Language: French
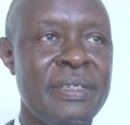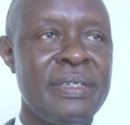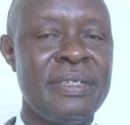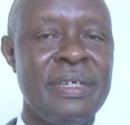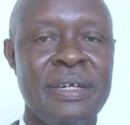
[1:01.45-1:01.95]

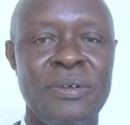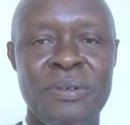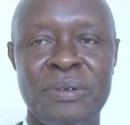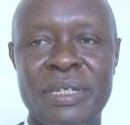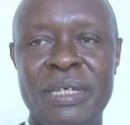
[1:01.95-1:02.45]
C'est ainsi que
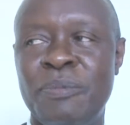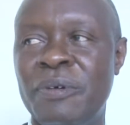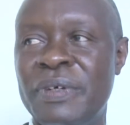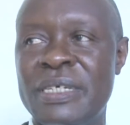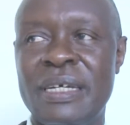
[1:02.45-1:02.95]
l'autorité
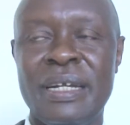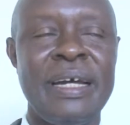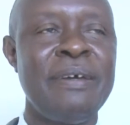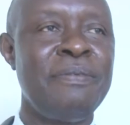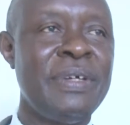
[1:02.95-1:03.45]
provinciale a
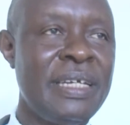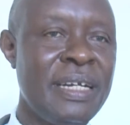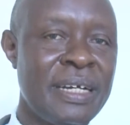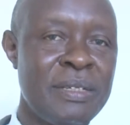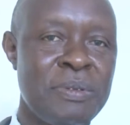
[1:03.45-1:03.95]

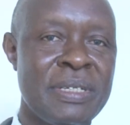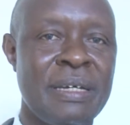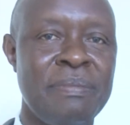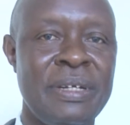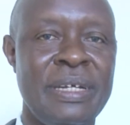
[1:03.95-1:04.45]
invité les
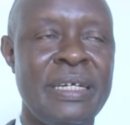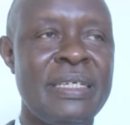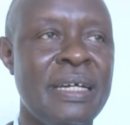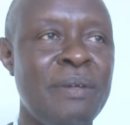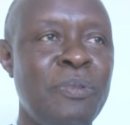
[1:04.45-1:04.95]
responsables de
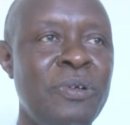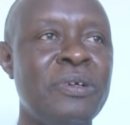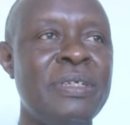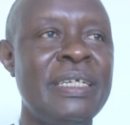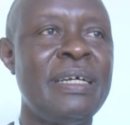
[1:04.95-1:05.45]
STL pour
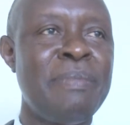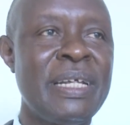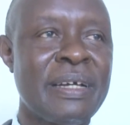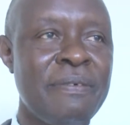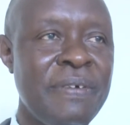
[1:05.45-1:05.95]
leur dire de
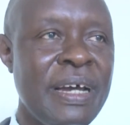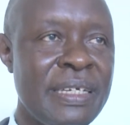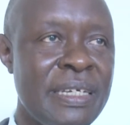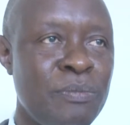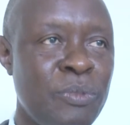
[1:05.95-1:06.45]
mettre fin
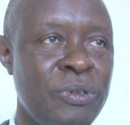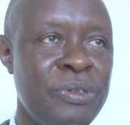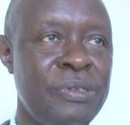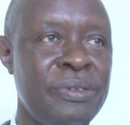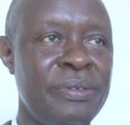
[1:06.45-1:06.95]
à cette
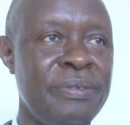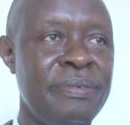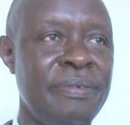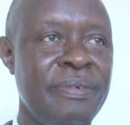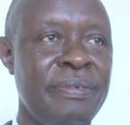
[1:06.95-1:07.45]
pollution.
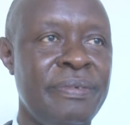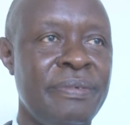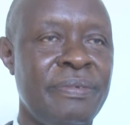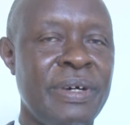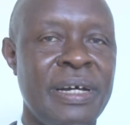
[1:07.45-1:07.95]

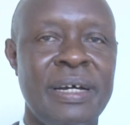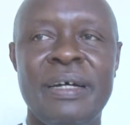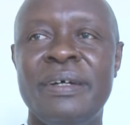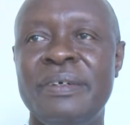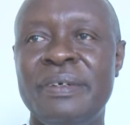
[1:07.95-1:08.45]

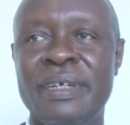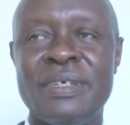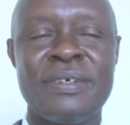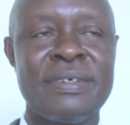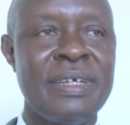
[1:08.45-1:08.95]
Voilà euh,
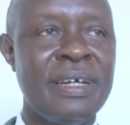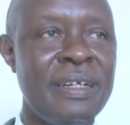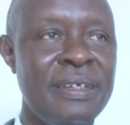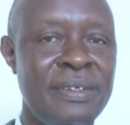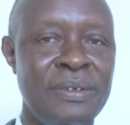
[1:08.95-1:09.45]
l'essentiel
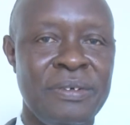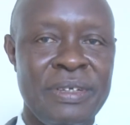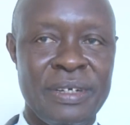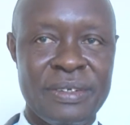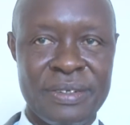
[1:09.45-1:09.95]
de
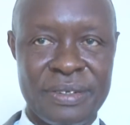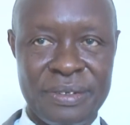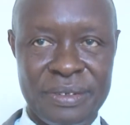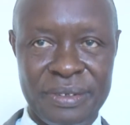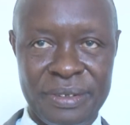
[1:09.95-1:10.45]
l'audience
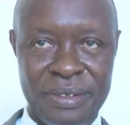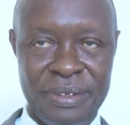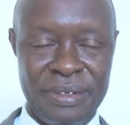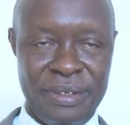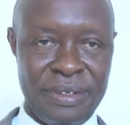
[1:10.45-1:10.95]
que
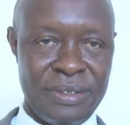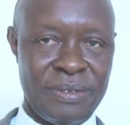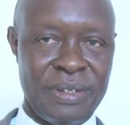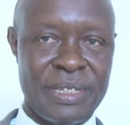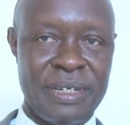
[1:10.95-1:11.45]

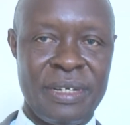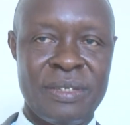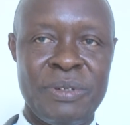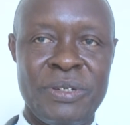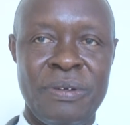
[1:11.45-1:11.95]
son
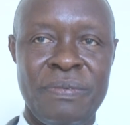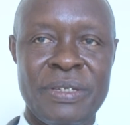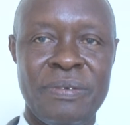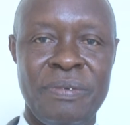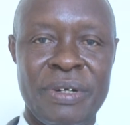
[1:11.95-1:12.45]
Excellence, Monsieur le
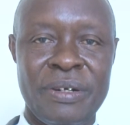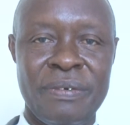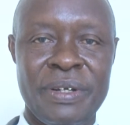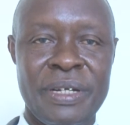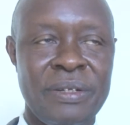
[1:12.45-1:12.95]
Vice-Gouverneur,
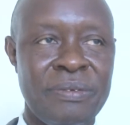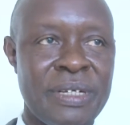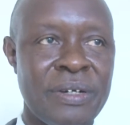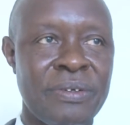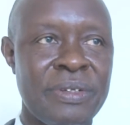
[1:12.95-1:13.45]
venait de
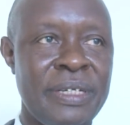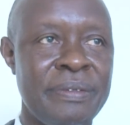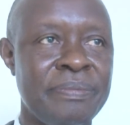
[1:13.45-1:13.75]
nous accorder.